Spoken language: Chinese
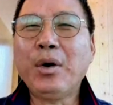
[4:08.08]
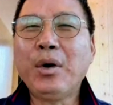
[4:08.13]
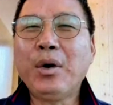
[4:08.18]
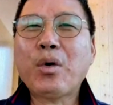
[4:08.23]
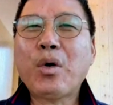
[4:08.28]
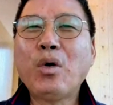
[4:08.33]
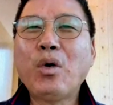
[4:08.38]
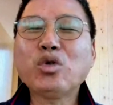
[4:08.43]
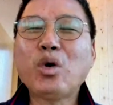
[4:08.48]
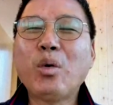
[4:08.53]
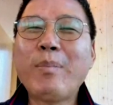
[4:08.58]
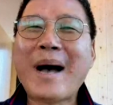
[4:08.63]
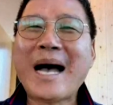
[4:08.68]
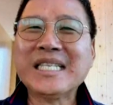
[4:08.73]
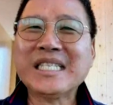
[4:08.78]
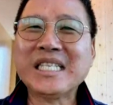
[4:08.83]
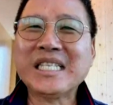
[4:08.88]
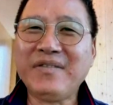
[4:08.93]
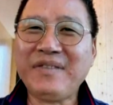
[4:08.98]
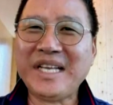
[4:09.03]
有空中
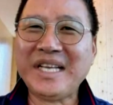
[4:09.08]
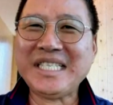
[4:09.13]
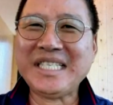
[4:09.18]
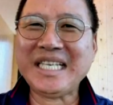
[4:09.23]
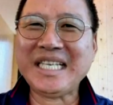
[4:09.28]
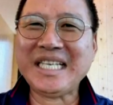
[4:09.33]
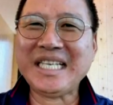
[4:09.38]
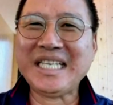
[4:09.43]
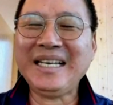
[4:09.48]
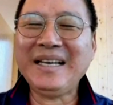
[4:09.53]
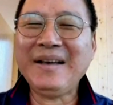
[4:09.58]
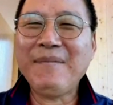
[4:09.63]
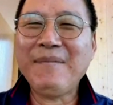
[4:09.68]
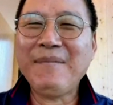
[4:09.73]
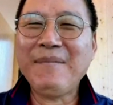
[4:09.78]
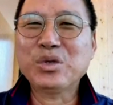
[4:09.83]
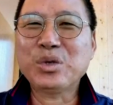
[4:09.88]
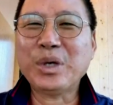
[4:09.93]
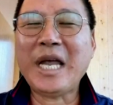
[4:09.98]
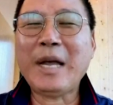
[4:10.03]
巴士的飞机，
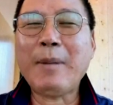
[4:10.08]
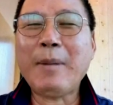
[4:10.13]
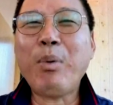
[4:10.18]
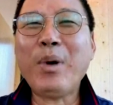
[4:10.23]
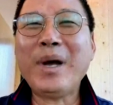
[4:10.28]
所以